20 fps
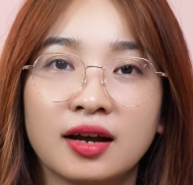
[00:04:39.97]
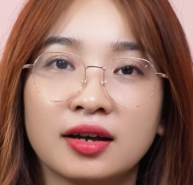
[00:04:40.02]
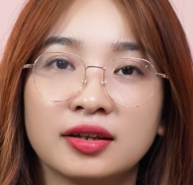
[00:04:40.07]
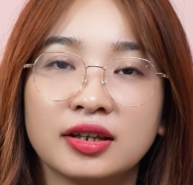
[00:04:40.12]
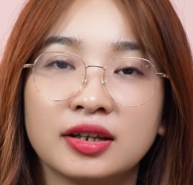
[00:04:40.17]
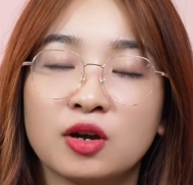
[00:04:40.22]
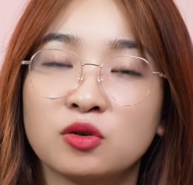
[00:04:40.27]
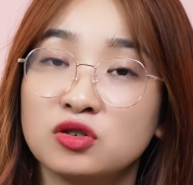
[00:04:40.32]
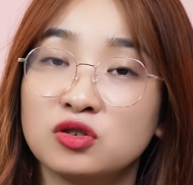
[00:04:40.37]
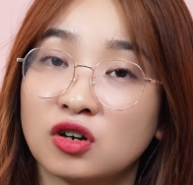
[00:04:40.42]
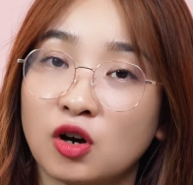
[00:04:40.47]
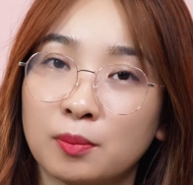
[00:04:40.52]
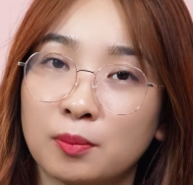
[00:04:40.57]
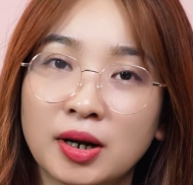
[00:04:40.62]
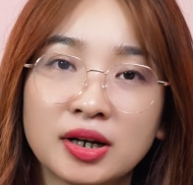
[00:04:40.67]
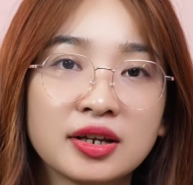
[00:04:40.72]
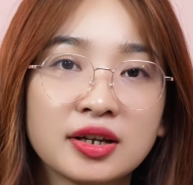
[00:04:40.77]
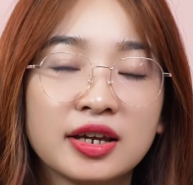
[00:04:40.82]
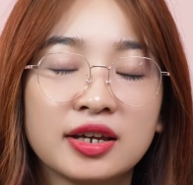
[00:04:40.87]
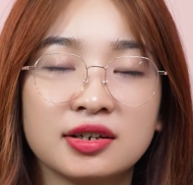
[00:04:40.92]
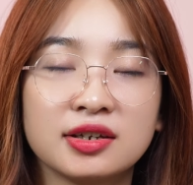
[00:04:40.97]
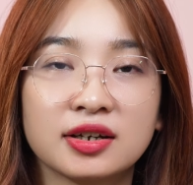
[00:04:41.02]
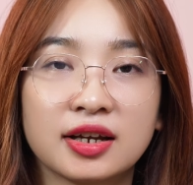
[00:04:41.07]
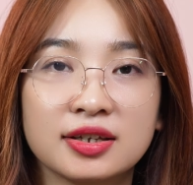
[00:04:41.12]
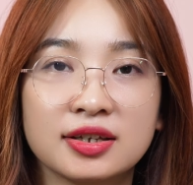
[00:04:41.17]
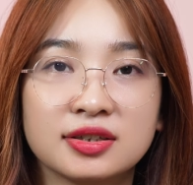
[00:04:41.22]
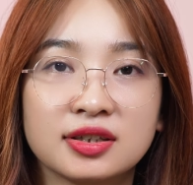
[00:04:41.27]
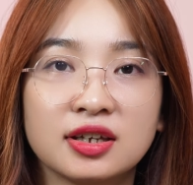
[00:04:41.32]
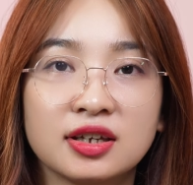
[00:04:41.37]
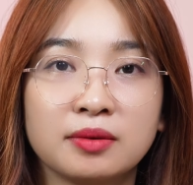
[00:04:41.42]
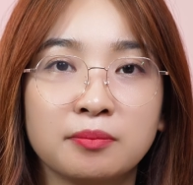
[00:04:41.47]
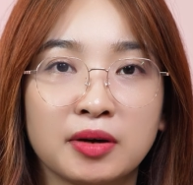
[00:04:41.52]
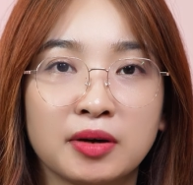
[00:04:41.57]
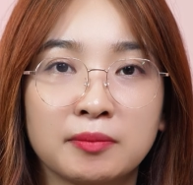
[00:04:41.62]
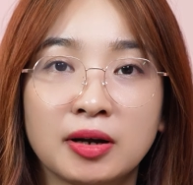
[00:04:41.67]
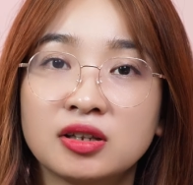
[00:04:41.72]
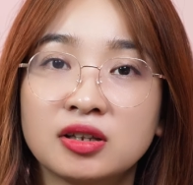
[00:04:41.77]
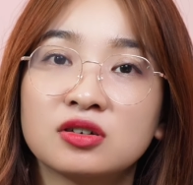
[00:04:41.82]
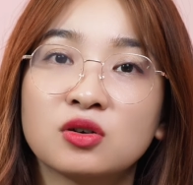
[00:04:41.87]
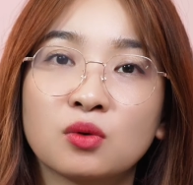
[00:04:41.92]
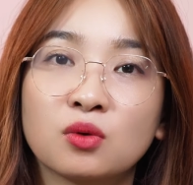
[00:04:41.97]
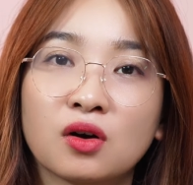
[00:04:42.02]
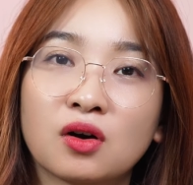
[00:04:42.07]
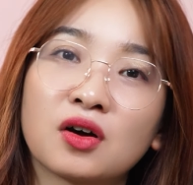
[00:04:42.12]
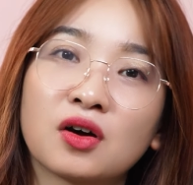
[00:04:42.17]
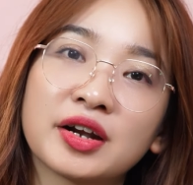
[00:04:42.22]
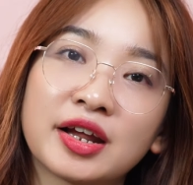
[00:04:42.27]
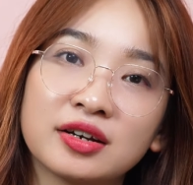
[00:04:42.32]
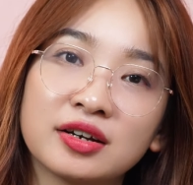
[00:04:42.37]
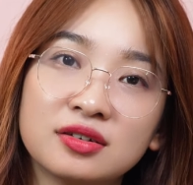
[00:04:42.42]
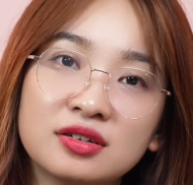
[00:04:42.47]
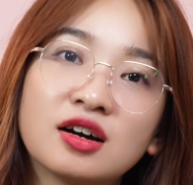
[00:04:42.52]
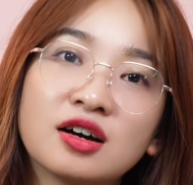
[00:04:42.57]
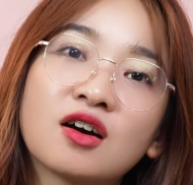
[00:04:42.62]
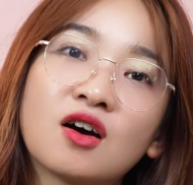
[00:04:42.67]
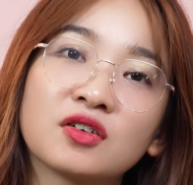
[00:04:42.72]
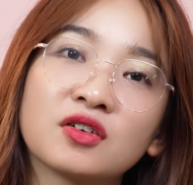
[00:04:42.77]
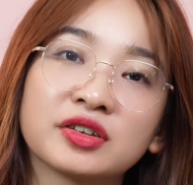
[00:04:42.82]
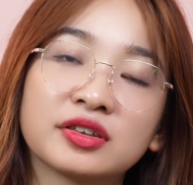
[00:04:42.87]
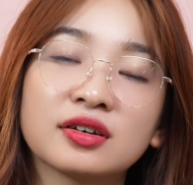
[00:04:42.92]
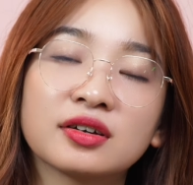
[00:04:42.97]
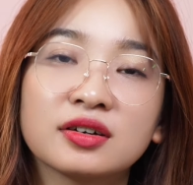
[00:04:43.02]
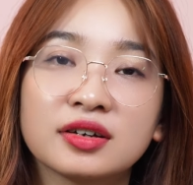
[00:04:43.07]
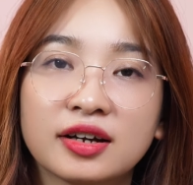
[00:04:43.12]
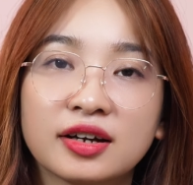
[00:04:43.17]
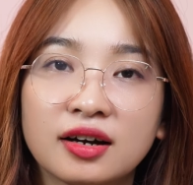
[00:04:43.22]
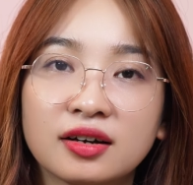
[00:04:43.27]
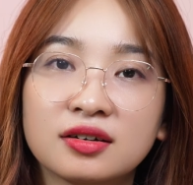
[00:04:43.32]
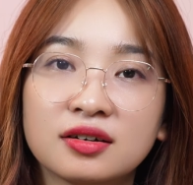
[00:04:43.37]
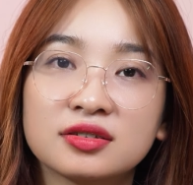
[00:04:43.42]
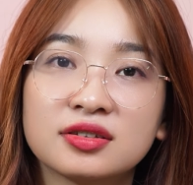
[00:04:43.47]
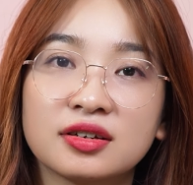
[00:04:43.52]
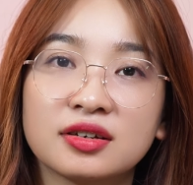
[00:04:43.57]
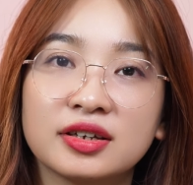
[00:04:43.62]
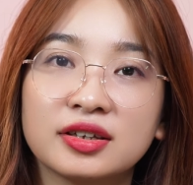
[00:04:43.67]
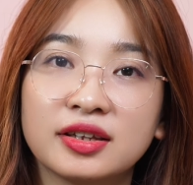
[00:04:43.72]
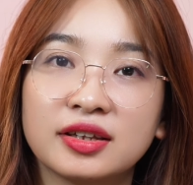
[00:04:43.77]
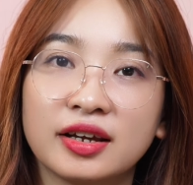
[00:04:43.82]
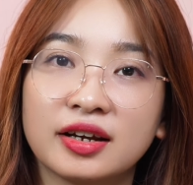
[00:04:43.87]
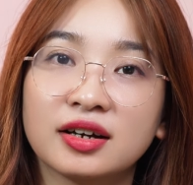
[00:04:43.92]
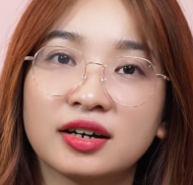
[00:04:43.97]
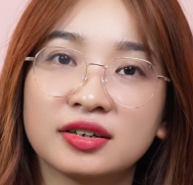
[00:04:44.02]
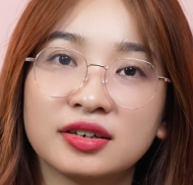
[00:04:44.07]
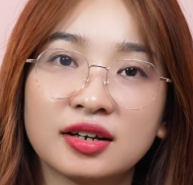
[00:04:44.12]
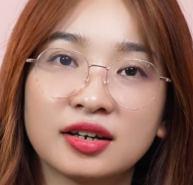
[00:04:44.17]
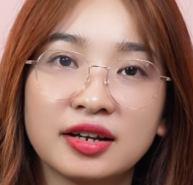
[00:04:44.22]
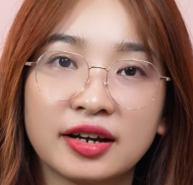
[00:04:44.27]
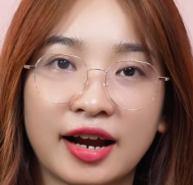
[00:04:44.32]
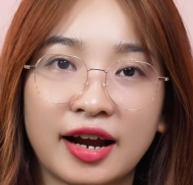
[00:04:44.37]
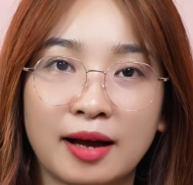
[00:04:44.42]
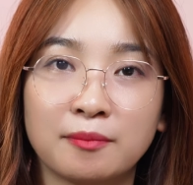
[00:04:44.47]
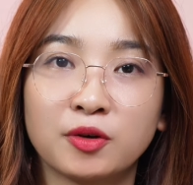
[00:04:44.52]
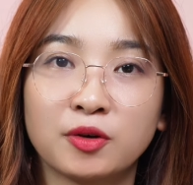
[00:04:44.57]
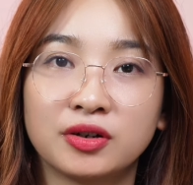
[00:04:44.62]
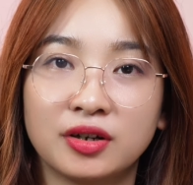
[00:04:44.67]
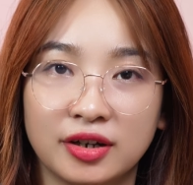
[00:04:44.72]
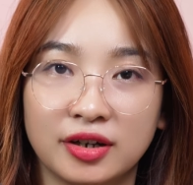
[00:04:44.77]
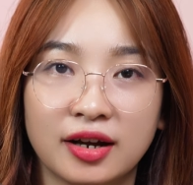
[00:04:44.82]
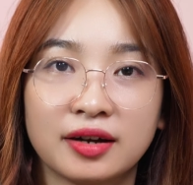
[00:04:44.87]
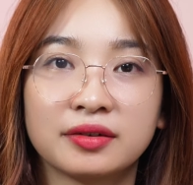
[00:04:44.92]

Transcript: nếu như có bất kỳ những cái gì mà bất thường của con hãy đưa con tới các cơ sở y tế gần nhất để khám mọi người nhé